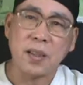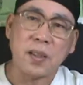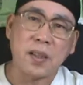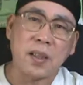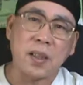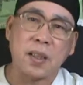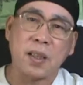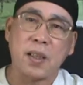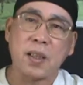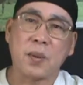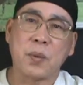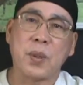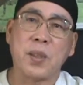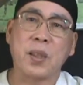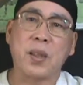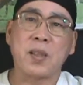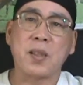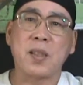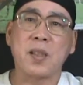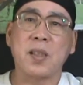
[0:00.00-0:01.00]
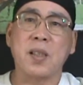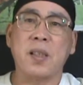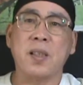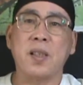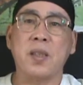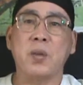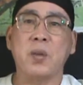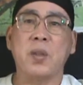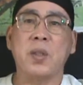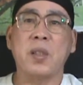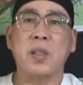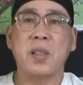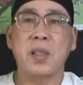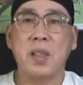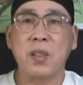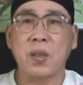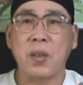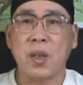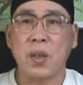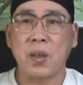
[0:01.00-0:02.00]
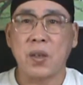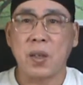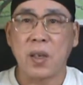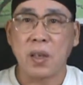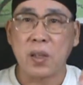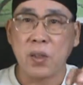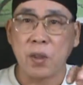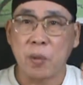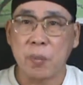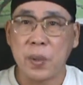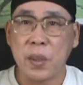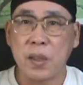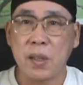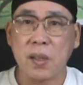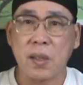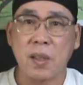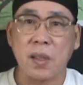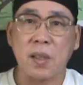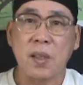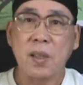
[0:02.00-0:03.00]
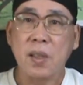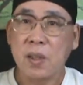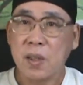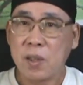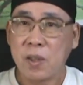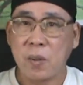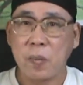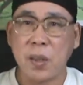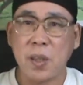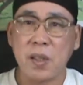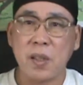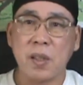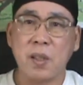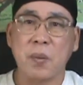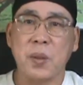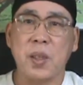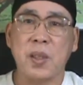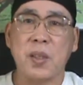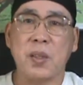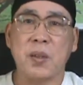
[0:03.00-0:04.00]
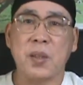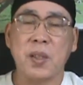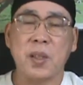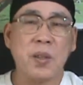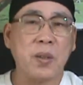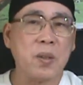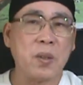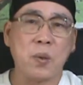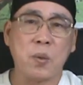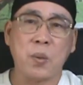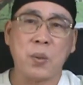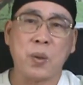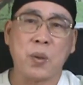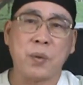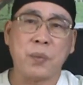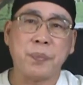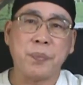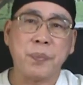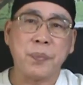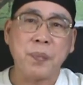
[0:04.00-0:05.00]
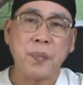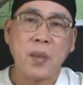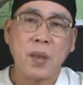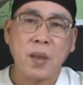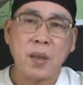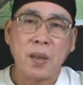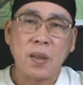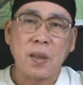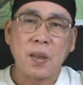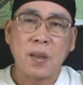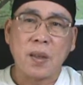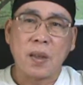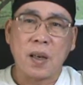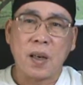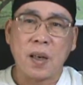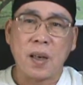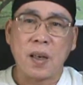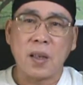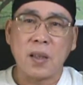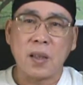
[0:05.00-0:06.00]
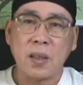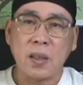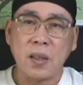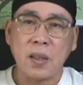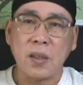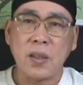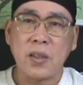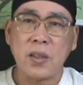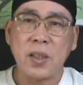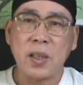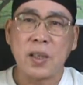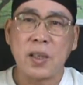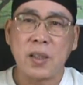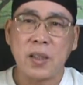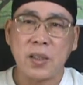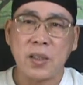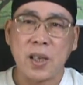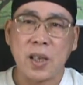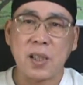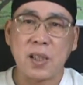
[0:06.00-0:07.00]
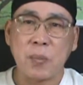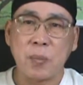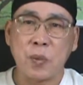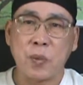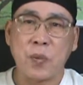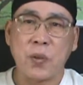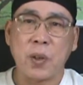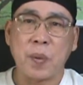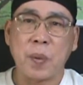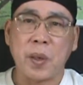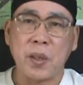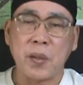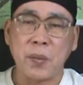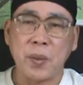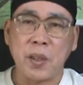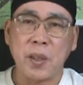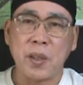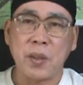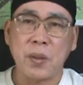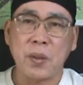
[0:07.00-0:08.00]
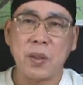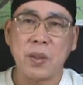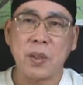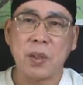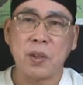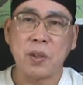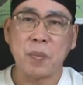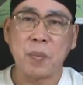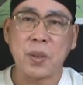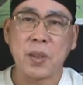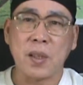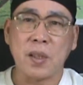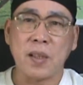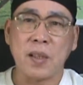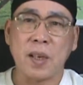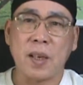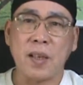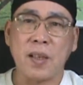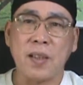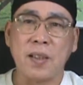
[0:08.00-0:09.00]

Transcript: 那个轨道式的制图机，甚至还有人手臂式的，手臂式的我也有，现在都是古董啊，可能价可能价值不菲吧，因为那些东西早就不生产